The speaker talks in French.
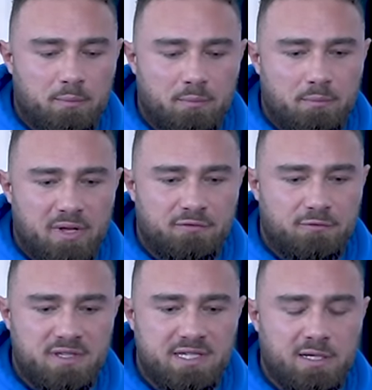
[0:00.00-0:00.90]
mais
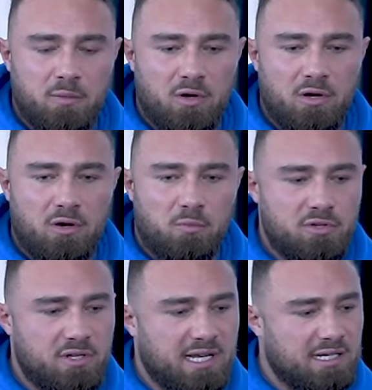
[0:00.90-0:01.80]
physiquement en
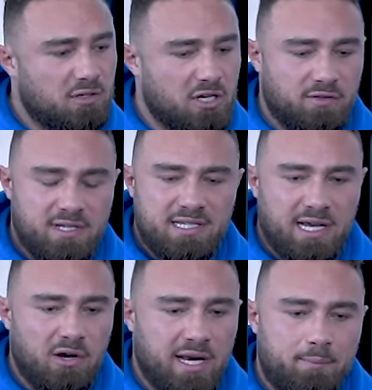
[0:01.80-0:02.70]
plus de ça avec ce que les gens faisaient ça
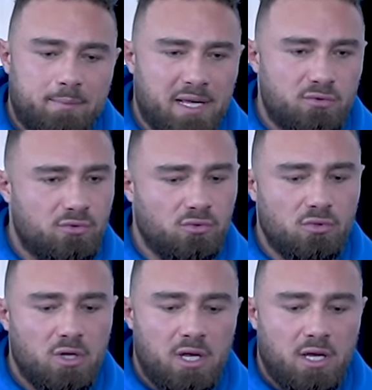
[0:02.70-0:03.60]
collait pas du
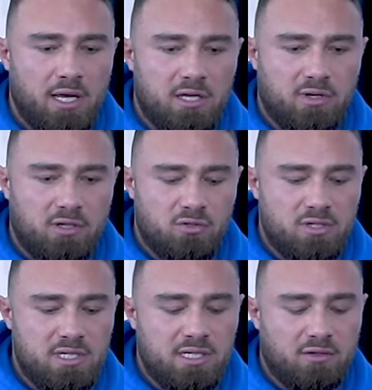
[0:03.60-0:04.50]
tout mm-hmm. et tu vois que tu
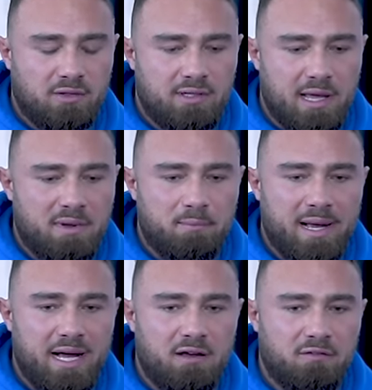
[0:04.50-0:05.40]
te dis quand t'as même
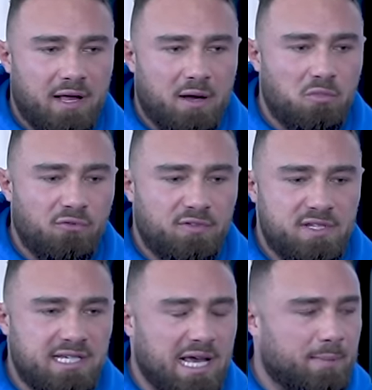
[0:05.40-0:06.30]
pas un, bon physique